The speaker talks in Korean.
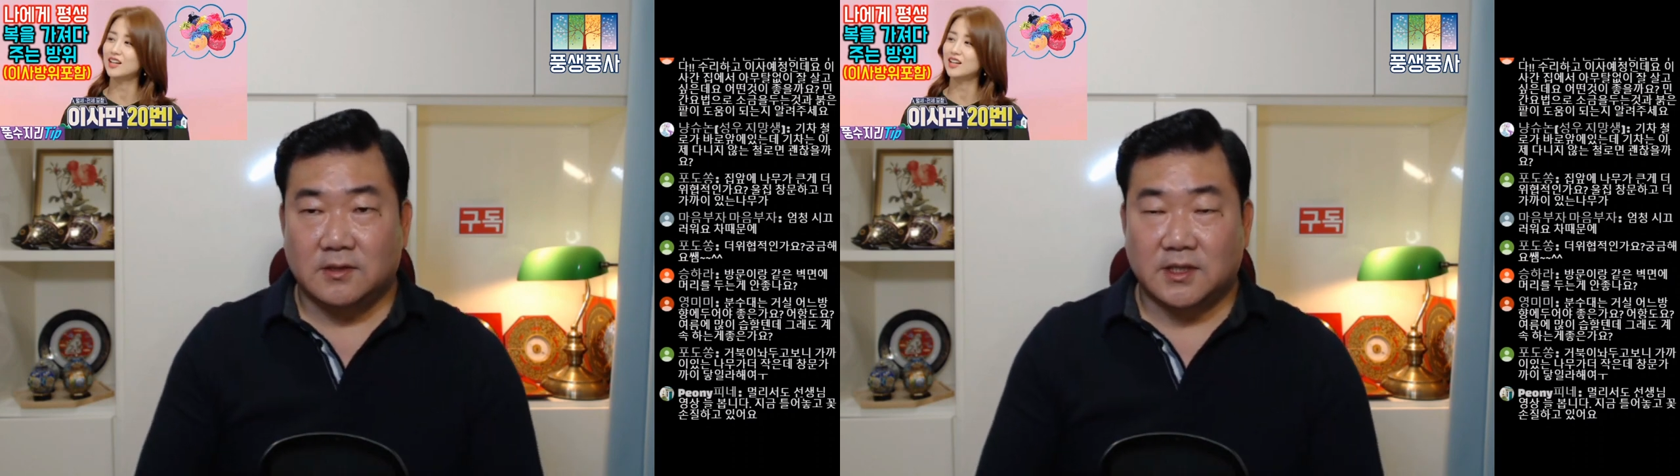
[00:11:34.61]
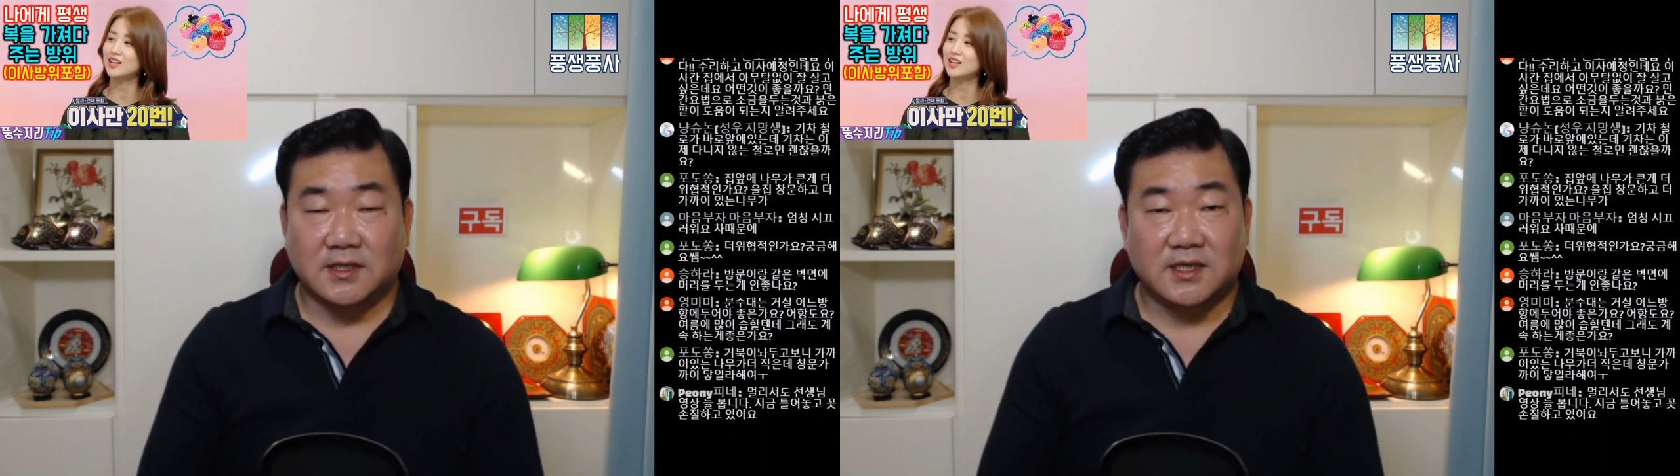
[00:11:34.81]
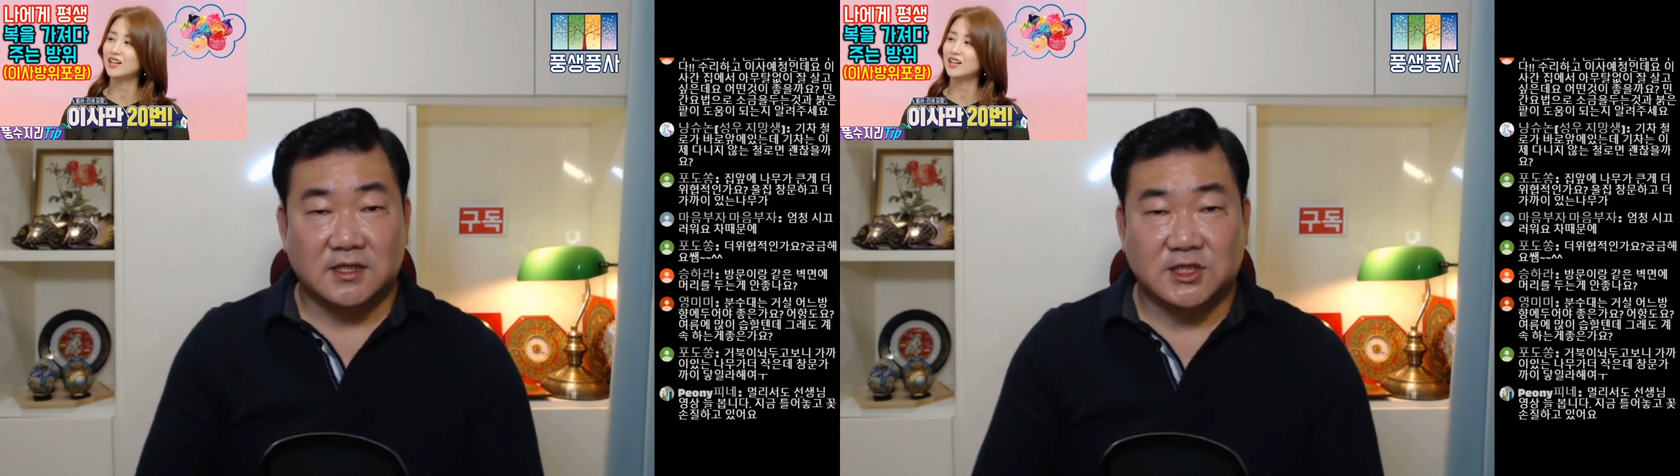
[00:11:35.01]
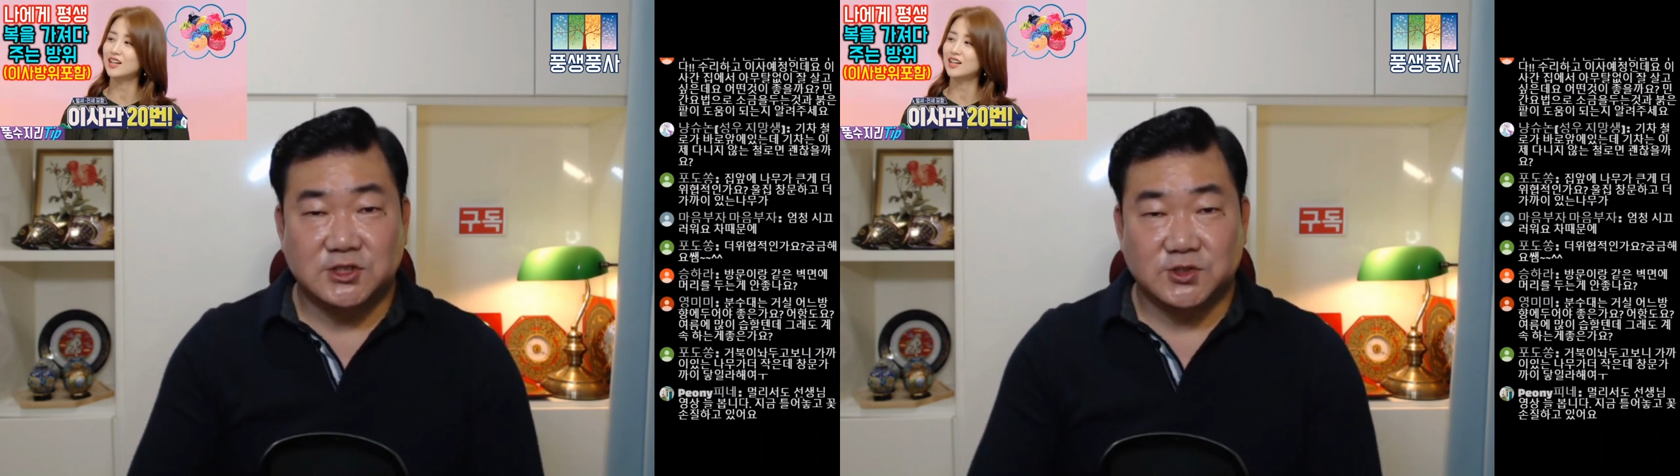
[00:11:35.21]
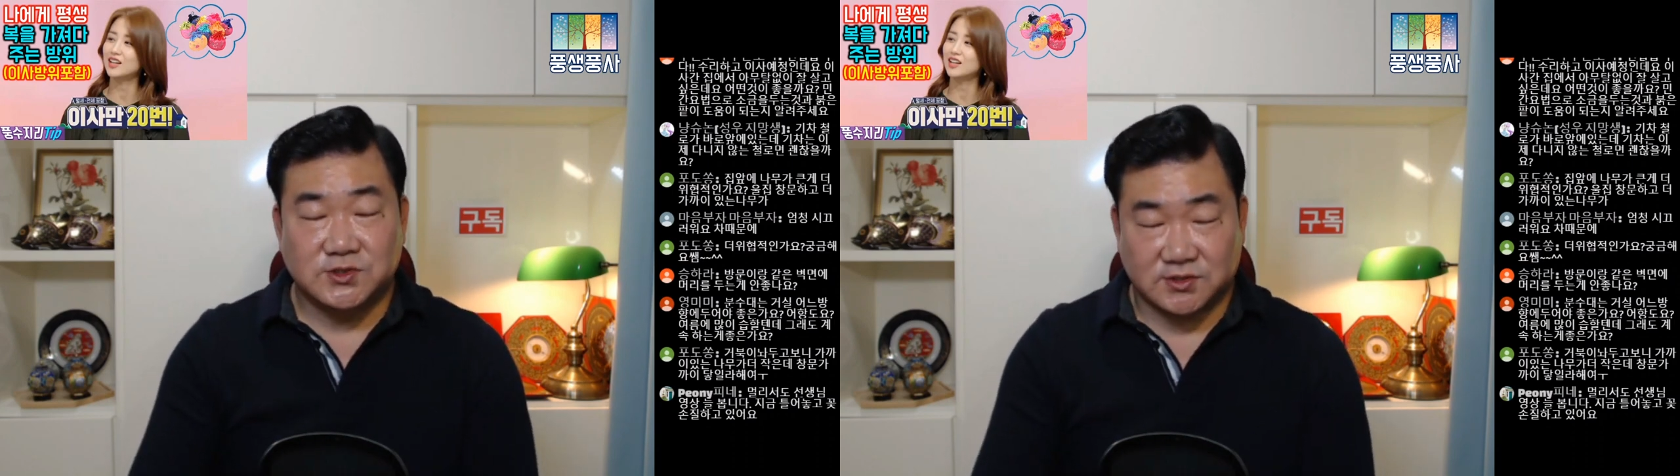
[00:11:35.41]
옛날
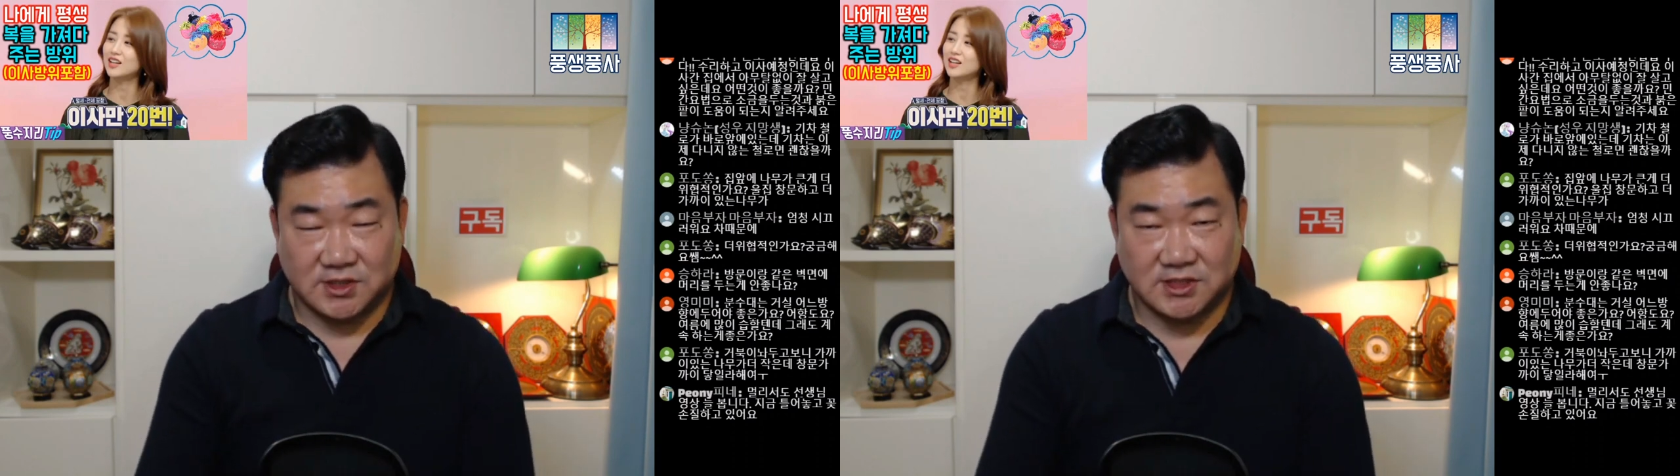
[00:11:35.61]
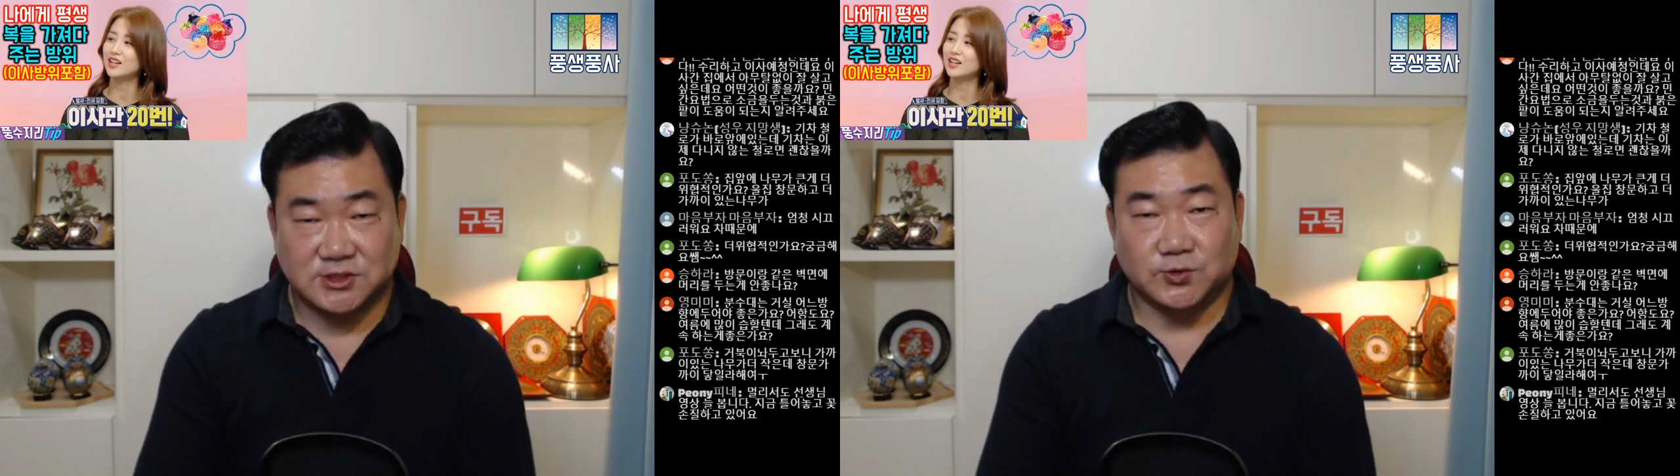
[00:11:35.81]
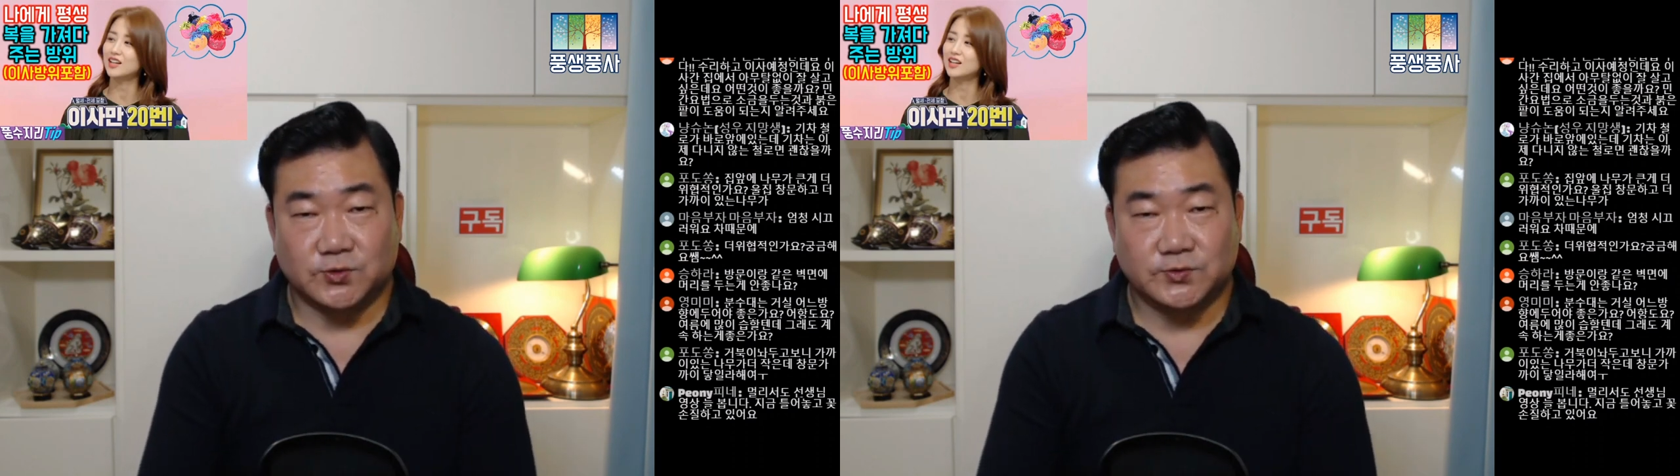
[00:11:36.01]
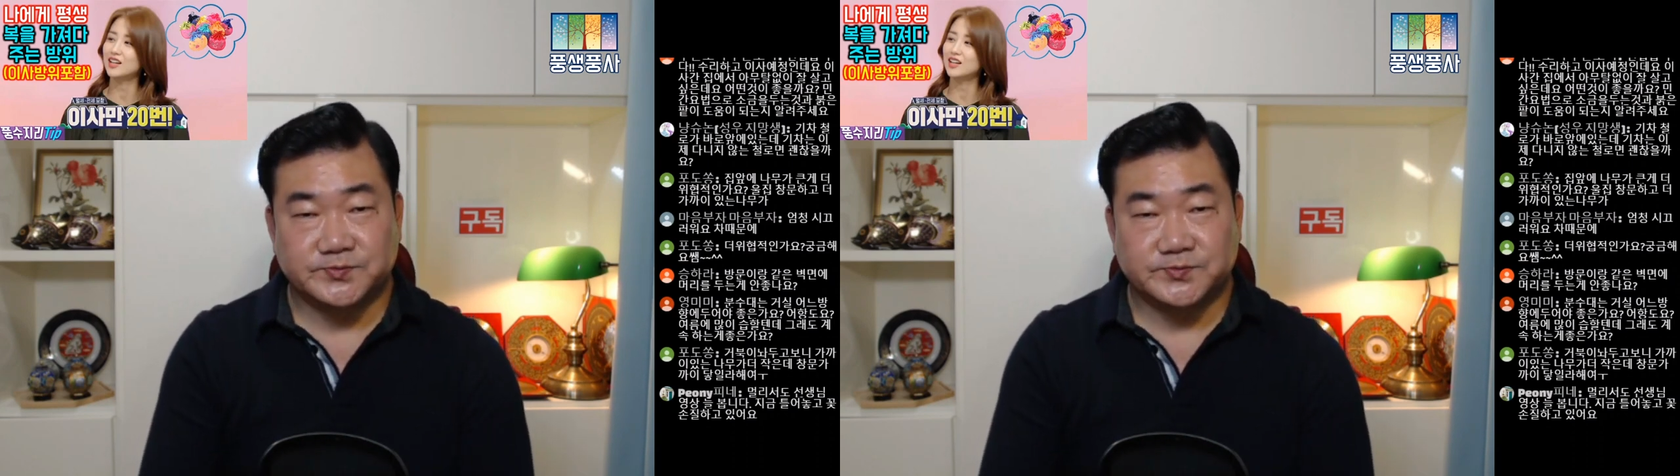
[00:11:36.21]
디주이죠 디주